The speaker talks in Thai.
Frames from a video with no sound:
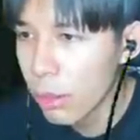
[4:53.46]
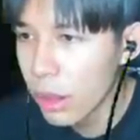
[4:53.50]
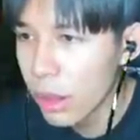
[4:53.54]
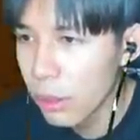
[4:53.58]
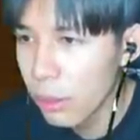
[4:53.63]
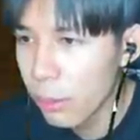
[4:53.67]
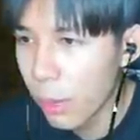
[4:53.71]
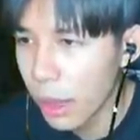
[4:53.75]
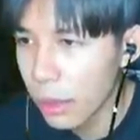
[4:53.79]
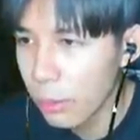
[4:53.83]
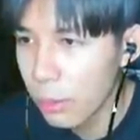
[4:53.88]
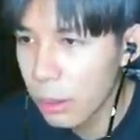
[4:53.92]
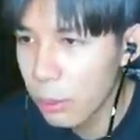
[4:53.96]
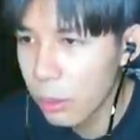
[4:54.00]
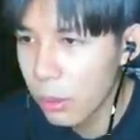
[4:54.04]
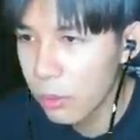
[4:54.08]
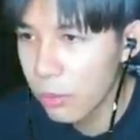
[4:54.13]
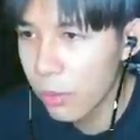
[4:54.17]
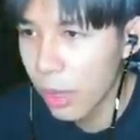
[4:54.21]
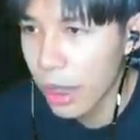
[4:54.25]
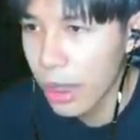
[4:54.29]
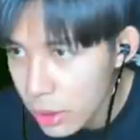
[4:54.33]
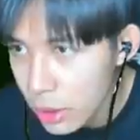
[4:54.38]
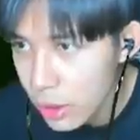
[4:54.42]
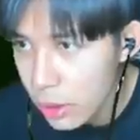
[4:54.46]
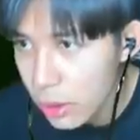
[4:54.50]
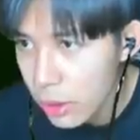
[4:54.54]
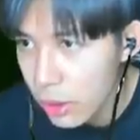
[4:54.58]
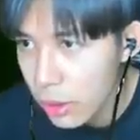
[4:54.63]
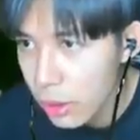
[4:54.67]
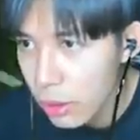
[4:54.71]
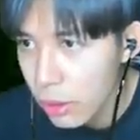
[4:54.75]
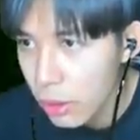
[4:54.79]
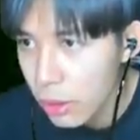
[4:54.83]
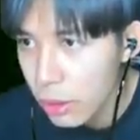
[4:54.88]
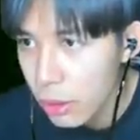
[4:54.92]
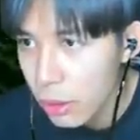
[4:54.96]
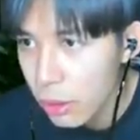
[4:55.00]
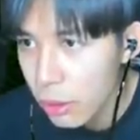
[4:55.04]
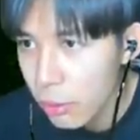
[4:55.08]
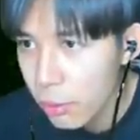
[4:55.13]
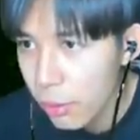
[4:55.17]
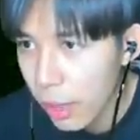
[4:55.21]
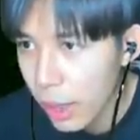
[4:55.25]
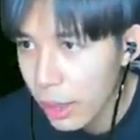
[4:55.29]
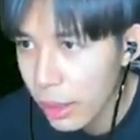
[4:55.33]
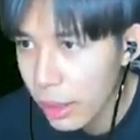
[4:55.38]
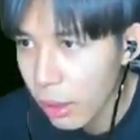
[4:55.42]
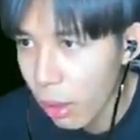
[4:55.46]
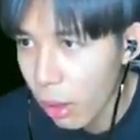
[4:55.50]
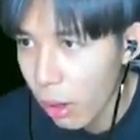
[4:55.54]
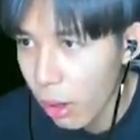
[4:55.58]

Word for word: ผลพระจะเป็นผลไฟไฟหรอ